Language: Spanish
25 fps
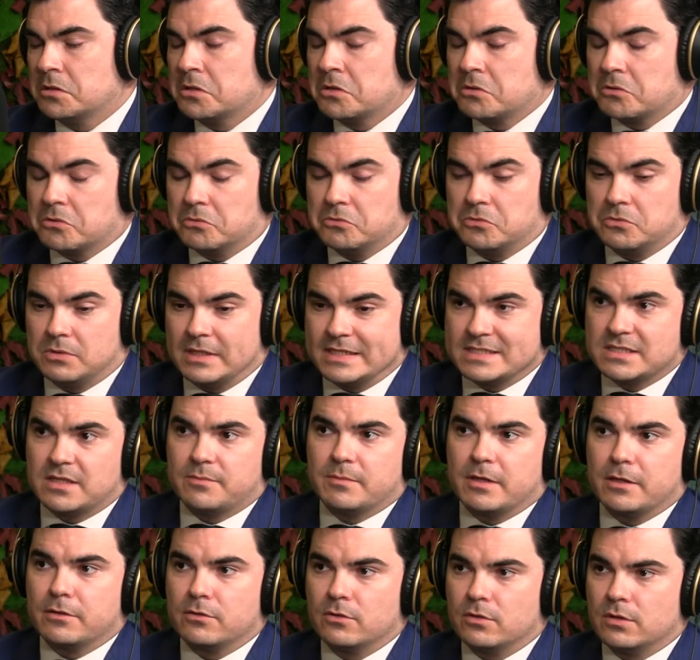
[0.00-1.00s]
con una
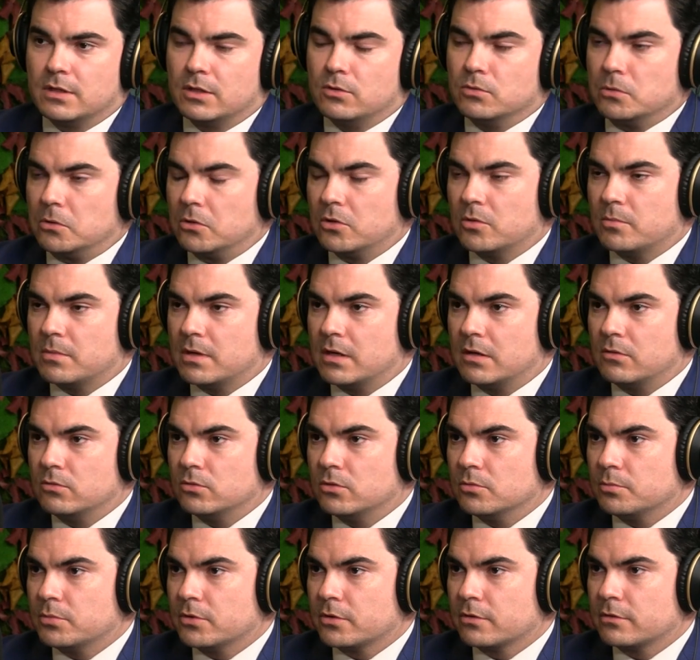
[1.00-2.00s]
estimación del
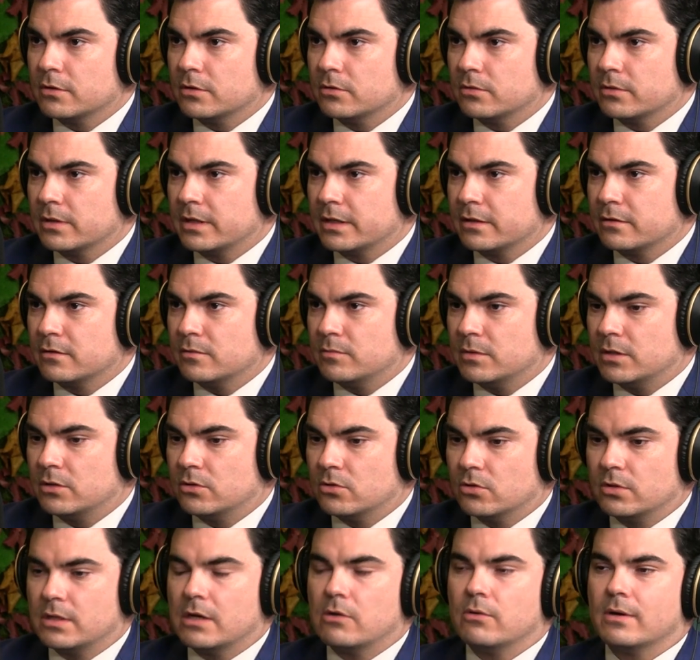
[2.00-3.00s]
1,1% de
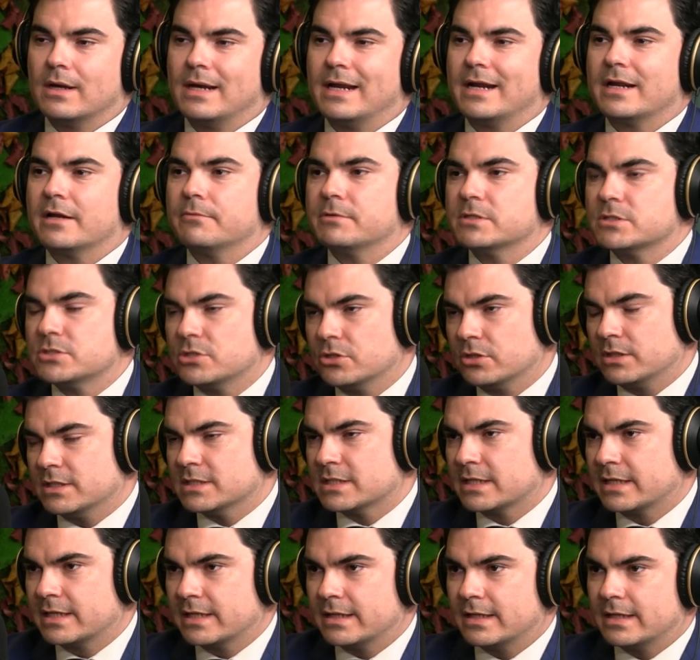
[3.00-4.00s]
crecimiento y aunque las revisiones
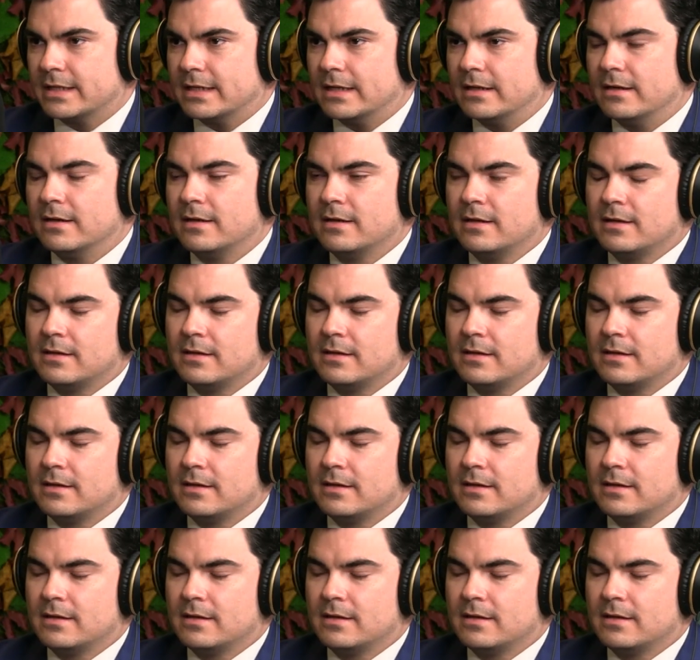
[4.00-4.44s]
en general